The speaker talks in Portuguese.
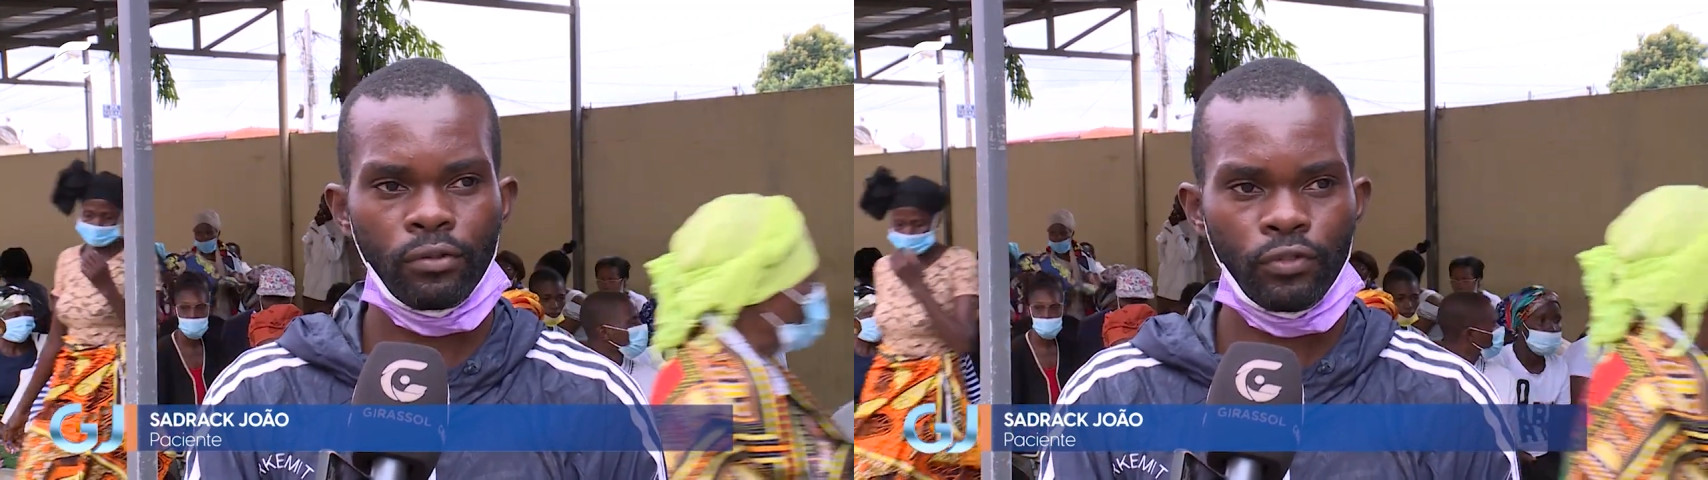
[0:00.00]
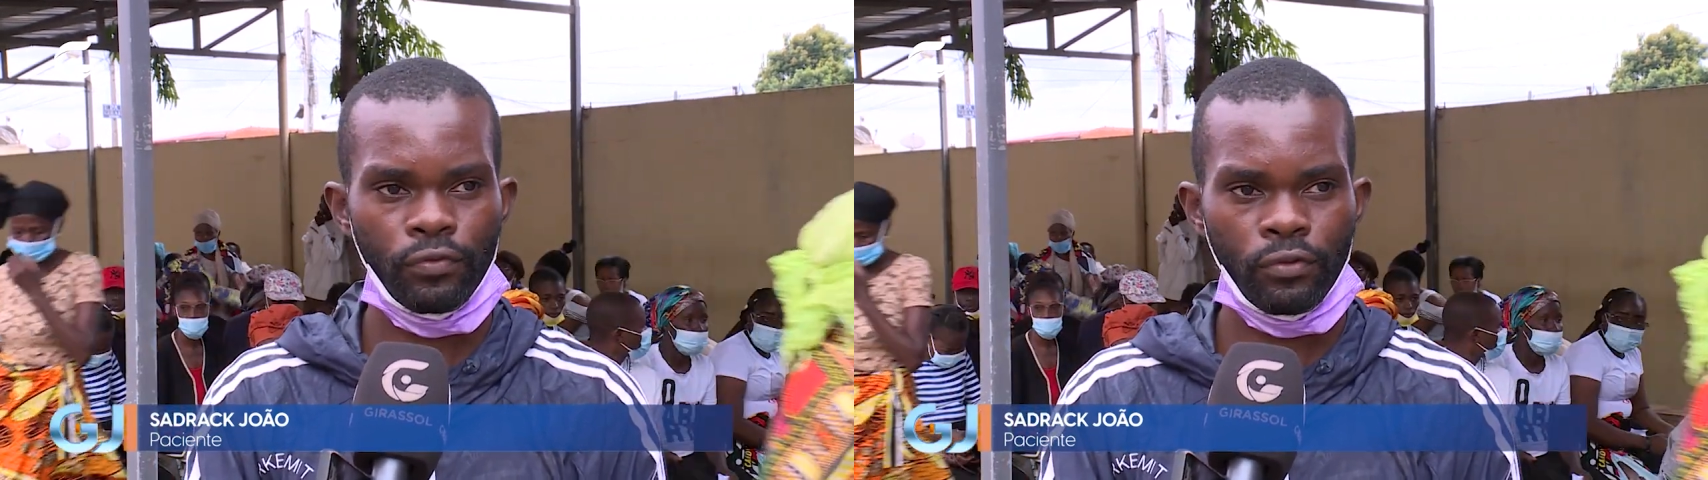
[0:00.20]

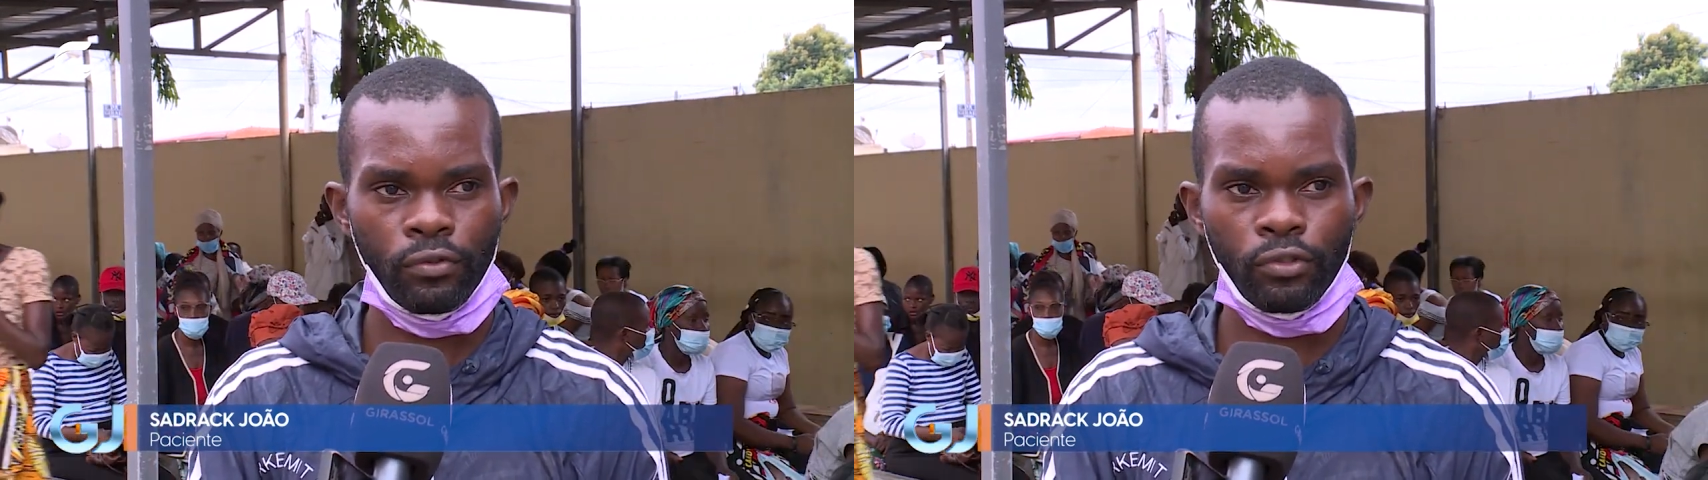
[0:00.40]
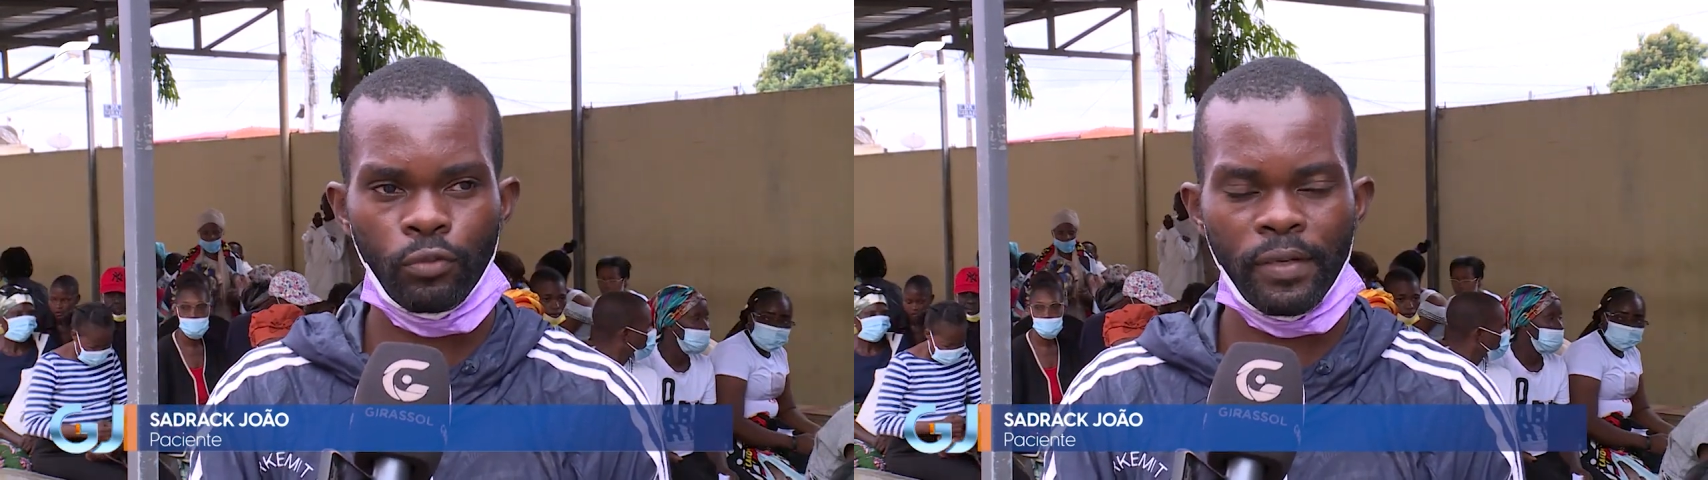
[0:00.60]
com, os,
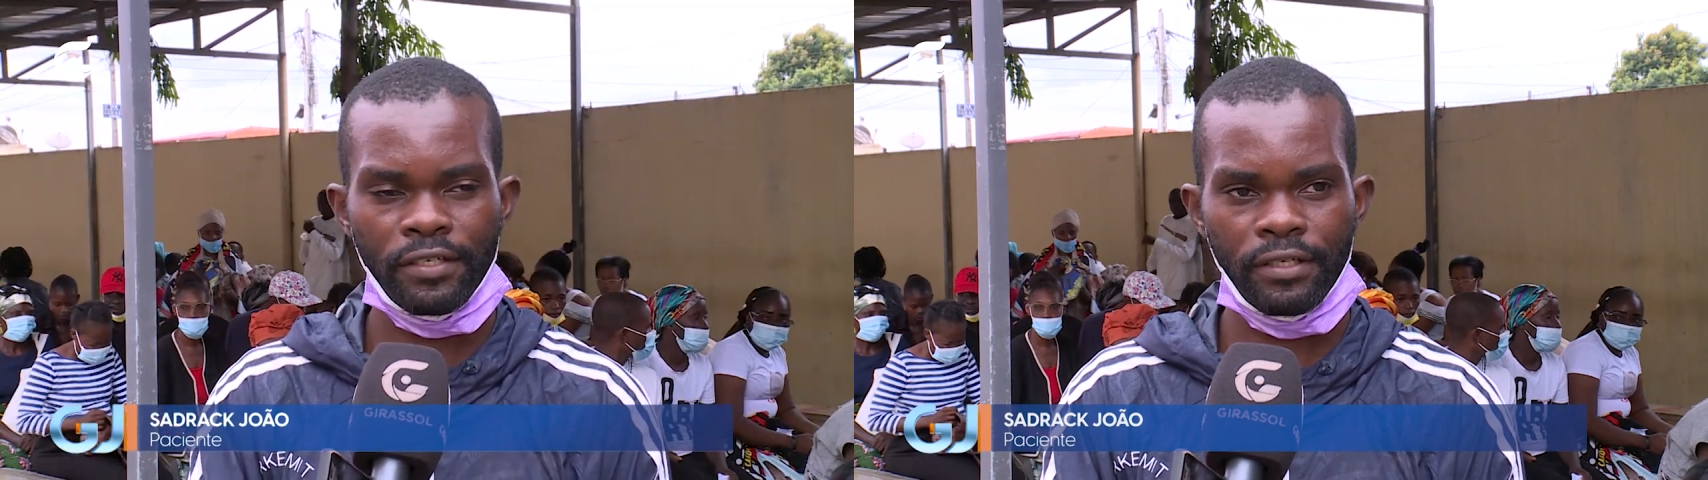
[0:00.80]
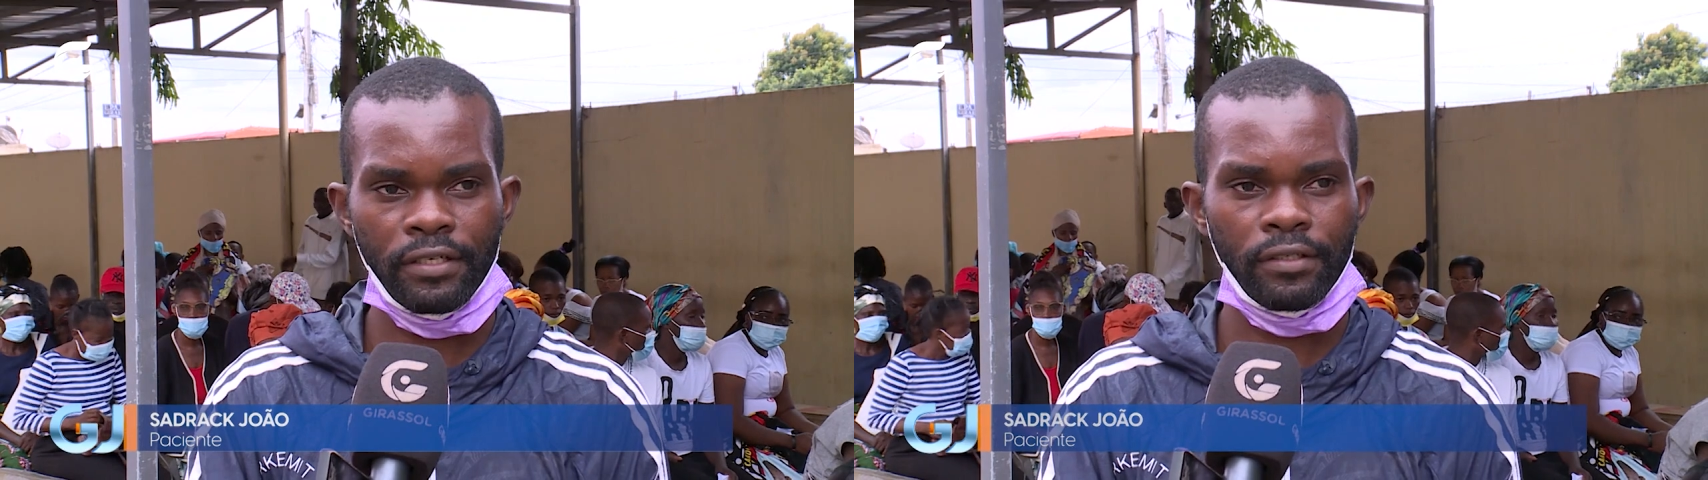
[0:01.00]
com os
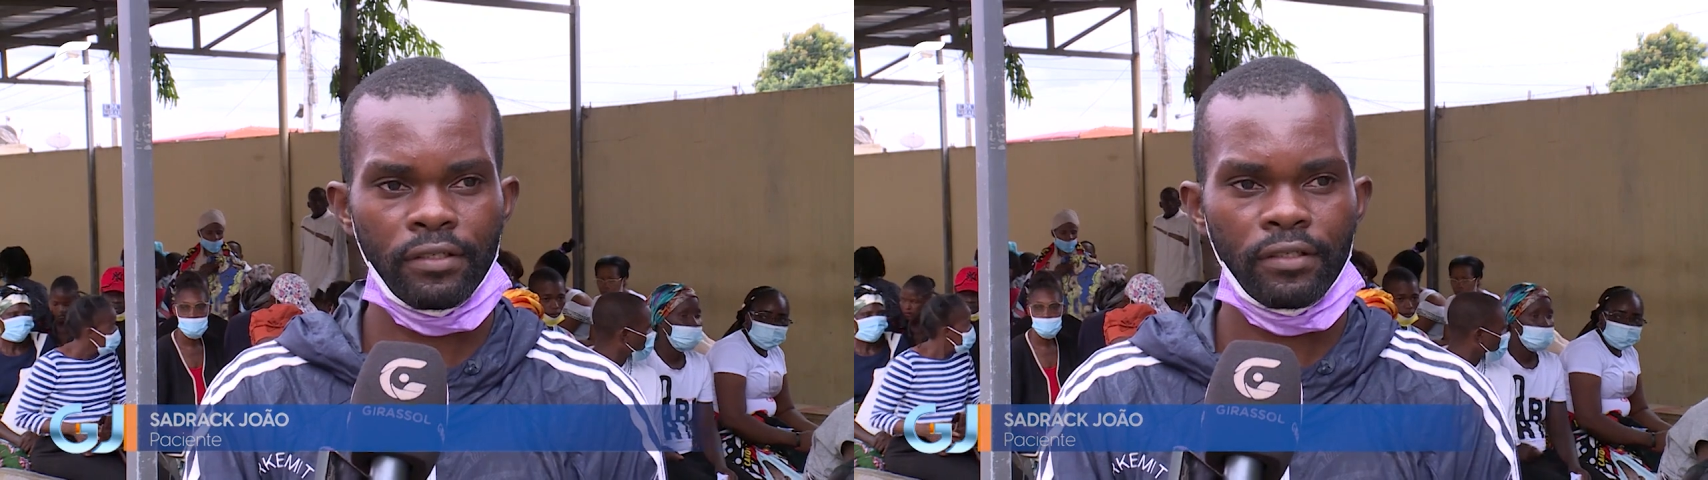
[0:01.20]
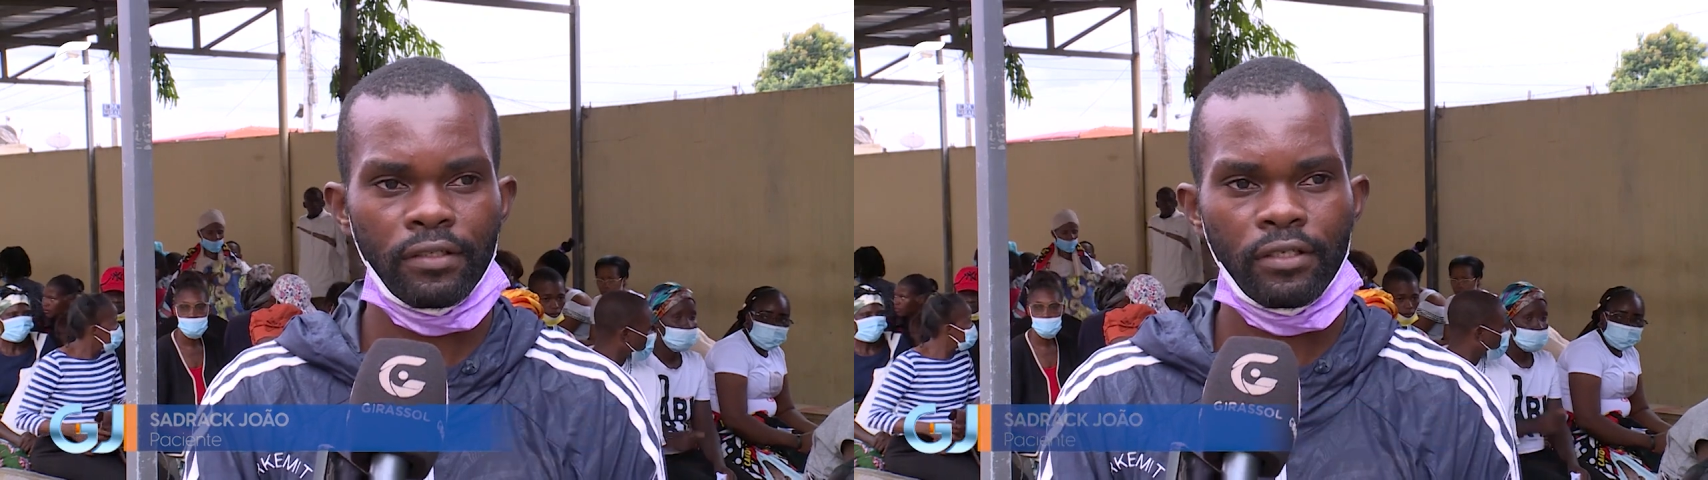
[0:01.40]
pacientes.